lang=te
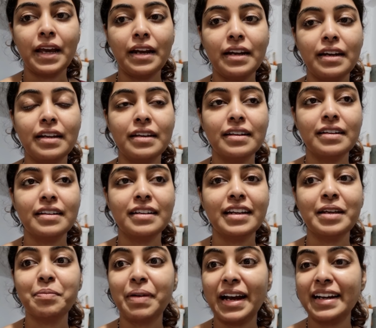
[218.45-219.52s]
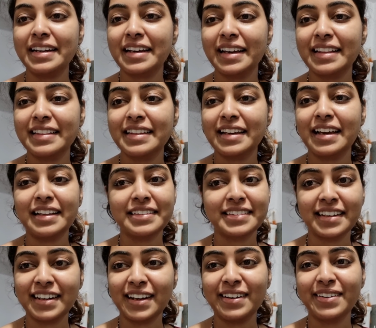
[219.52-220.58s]
అండ్ నేను బయటకు వెళ్తే అత్త
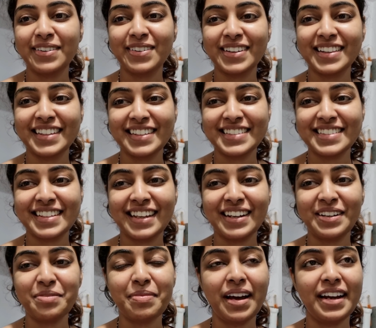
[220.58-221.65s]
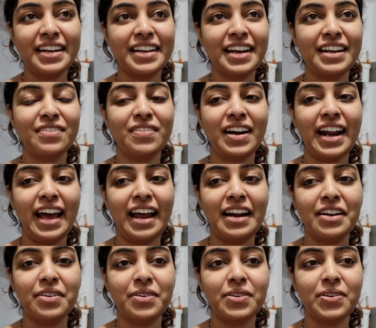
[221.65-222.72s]
నన్ను కూడా తీసుకెళ్ళి బయటకు అని వాడు
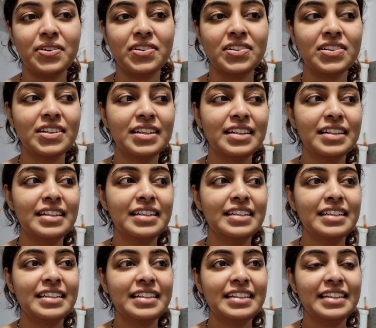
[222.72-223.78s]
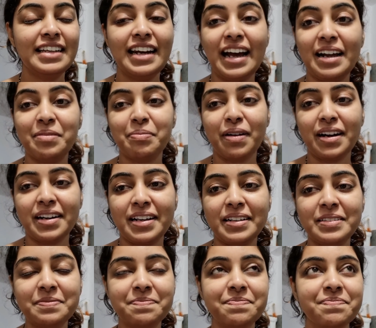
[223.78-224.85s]
యాడ్ అవ్వడం ఇలా అనమాట
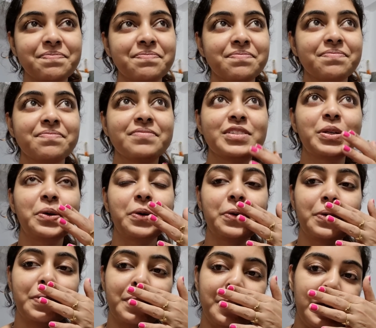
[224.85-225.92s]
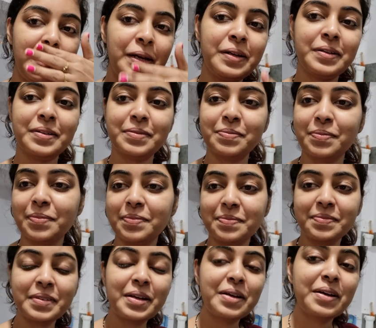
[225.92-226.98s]
సో యా
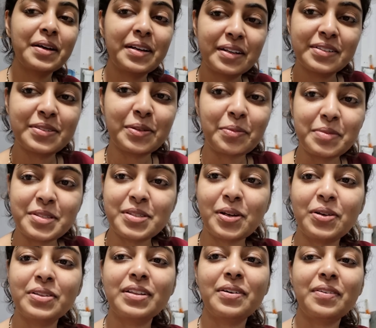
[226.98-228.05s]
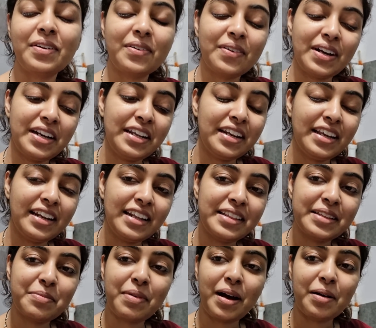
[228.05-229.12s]
సో మిస్ అవుతాం అవన్నీ
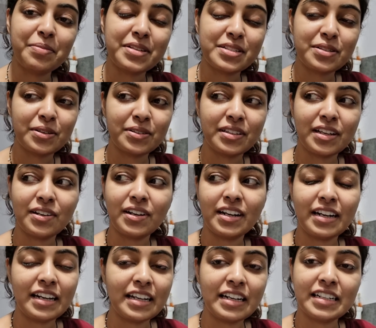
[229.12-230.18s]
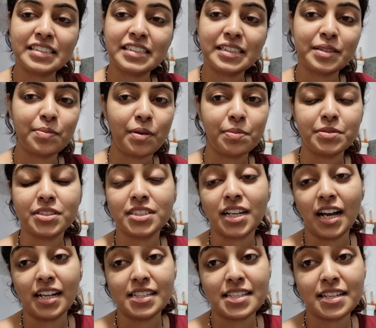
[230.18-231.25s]
నేనైతే బాగా మిస్ అవుతాను అండ్ లిక్లేష్ అయితే పాపం
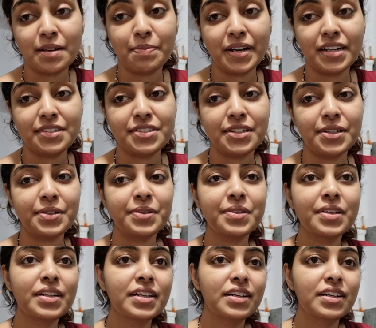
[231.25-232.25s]
చాలాసేపు ఏడ్చాడు